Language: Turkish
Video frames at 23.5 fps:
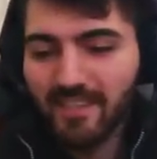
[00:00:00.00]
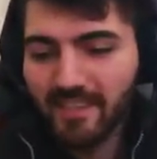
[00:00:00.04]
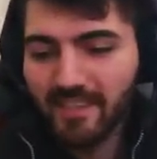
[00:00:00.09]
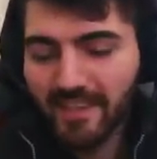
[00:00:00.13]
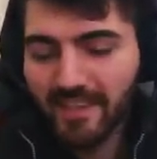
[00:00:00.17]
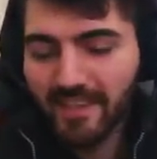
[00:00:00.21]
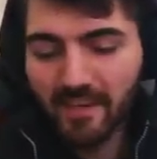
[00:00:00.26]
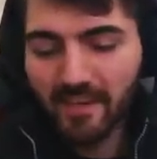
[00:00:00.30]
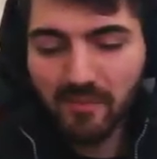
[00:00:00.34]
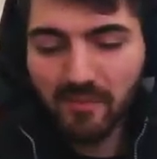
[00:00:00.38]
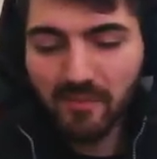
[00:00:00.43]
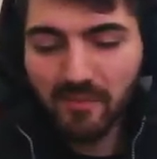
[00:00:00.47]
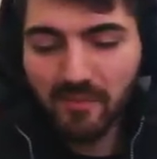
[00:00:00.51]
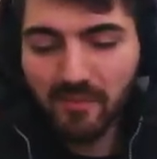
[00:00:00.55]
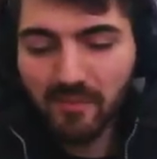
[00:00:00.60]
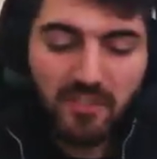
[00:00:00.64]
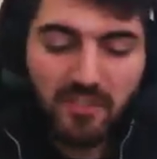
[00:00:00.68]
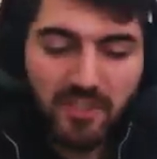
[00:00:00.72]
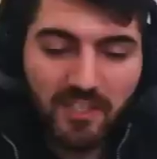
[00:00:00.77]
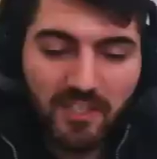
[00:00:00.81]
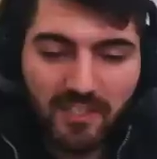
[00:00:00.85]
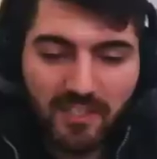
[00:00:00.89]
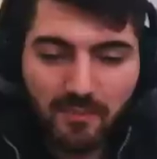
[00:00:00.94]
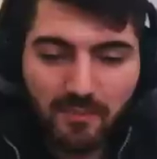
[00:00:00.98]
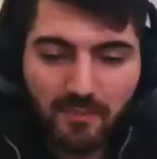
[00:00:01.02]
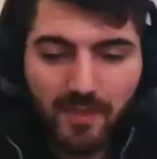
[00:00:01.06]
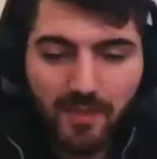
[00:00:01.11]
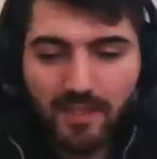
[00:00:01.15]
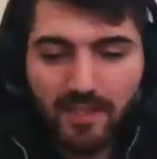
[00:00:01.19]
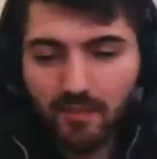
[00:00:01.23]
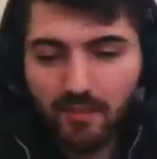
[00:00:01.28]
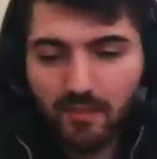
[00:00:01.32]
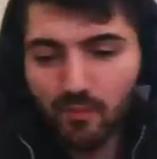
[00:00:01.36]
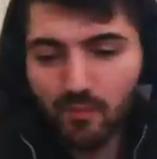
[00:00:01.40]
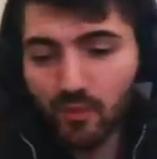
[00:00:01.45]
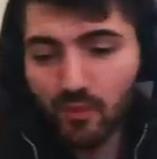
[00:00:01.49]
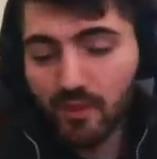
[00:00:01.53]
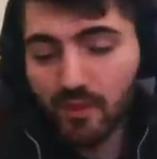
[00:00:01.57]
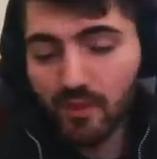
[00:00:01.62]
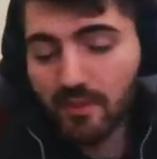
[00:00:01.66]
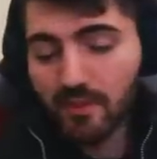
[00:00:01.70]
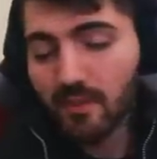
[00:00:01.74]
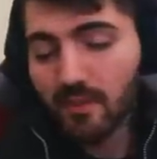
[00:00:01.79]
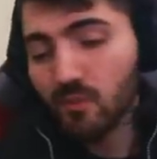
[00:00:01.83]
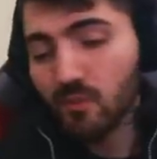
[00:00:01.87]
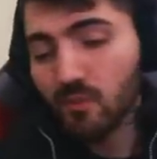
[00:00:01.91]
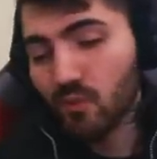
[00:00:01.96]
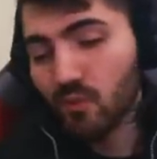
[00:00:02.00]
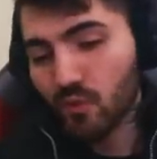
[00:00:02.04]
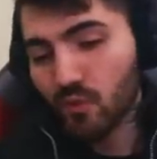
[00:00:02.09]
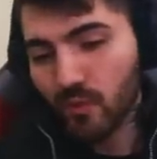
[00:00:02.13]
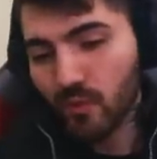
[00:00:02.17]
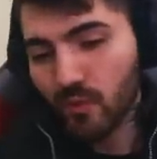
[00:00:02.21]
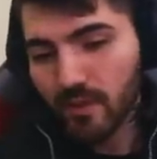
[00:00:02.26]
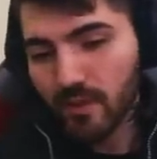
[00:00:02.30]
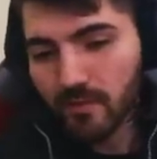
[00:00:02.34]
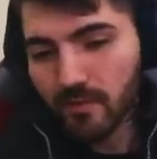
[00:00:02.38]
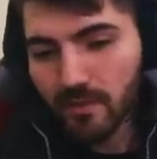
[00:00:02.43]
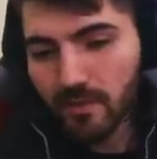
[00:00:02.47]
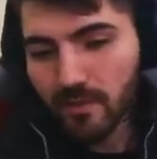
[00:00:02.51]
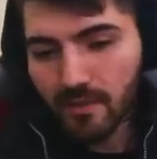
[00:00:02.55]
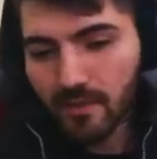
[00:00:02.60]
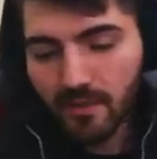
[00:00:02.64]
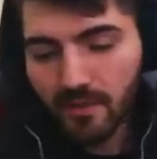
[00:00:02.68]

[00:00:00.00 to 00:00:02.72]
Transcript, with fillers: Yani benim için elit. Belki bunların tabi üstü var ama.